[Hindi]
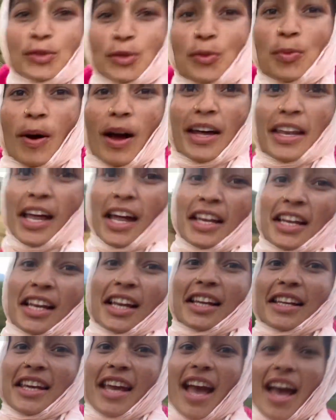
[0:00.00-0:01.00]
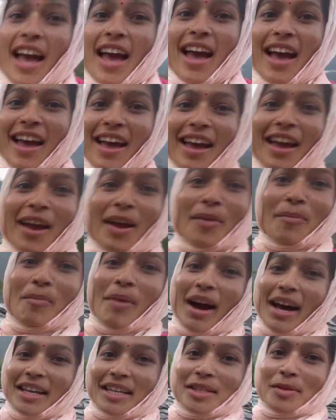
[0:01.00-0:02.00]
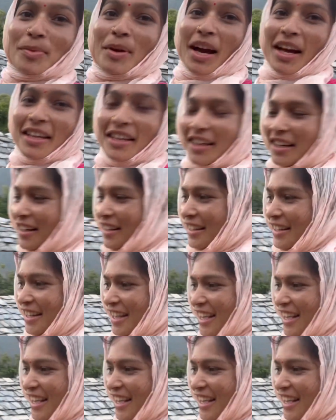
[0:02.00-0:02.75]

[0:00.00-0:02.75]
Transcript: तूफान आने लग गया है बारिश भी आने लगी